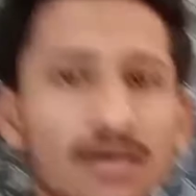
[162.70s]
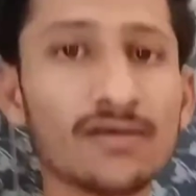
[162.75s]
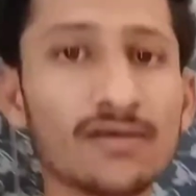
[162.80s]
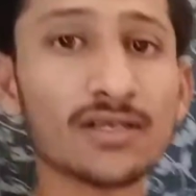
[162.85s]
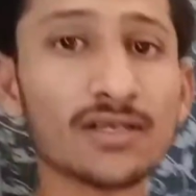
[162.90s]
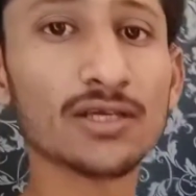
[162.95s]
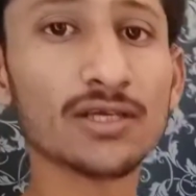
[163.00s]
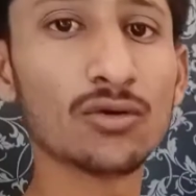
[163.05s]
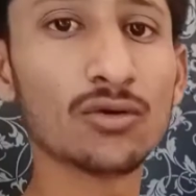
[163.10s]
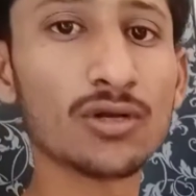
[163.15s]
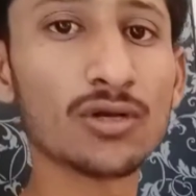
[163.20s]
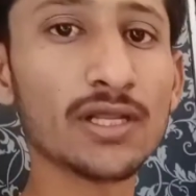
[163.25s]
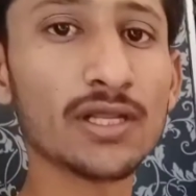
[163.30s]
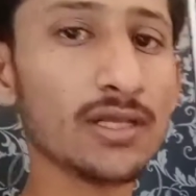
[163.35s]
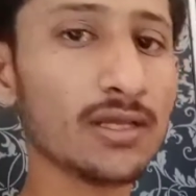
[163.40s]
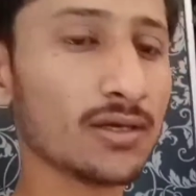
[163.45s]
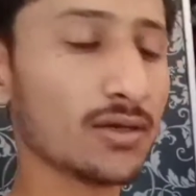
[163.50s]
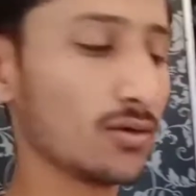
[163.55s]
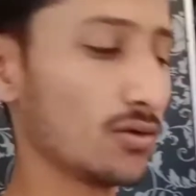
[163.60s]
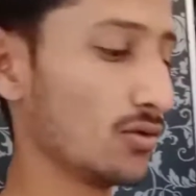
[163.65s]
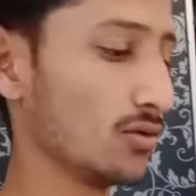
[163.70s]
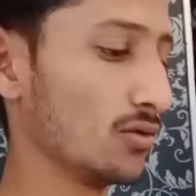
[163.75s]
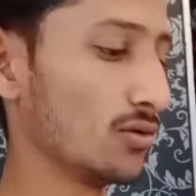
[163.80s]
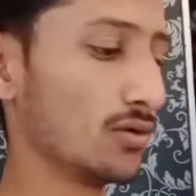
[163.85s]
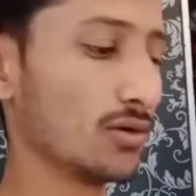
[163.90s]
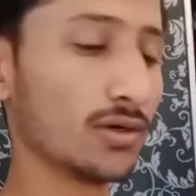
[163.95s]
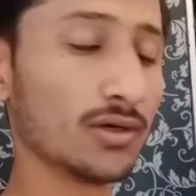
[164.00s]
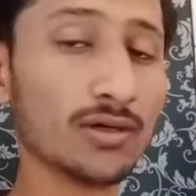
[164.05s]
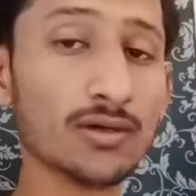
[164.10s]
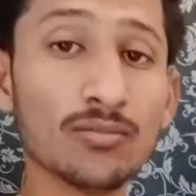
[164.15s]
चावल की रोटी
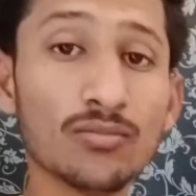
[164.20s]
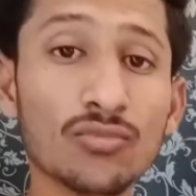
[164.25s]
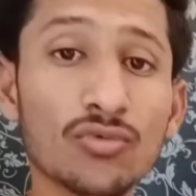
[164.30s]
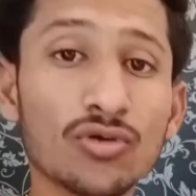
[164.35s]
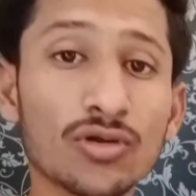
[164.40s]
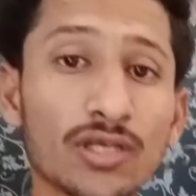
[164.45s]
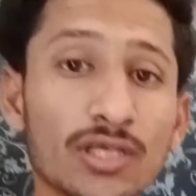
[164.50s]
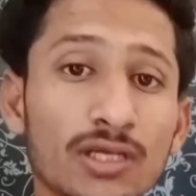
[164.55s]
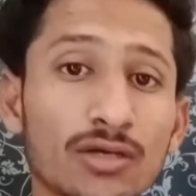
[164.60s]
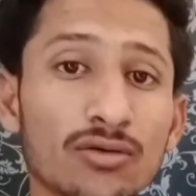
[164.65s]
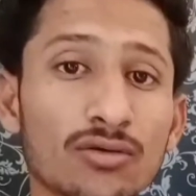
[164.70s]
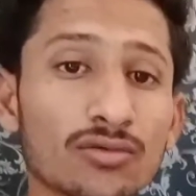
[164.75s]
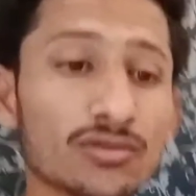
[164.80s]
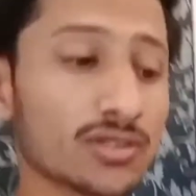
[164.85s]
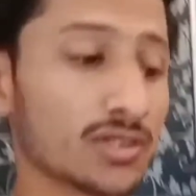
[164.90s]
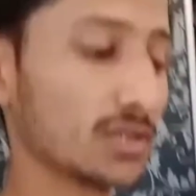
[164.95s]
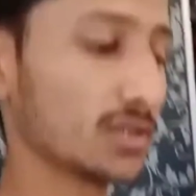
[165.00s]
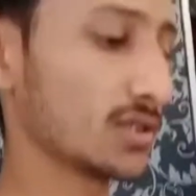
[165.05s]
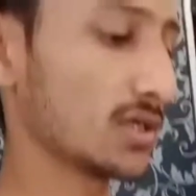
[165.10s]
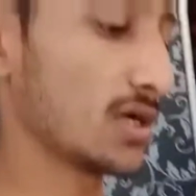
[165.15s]
और मुर्गी और उसके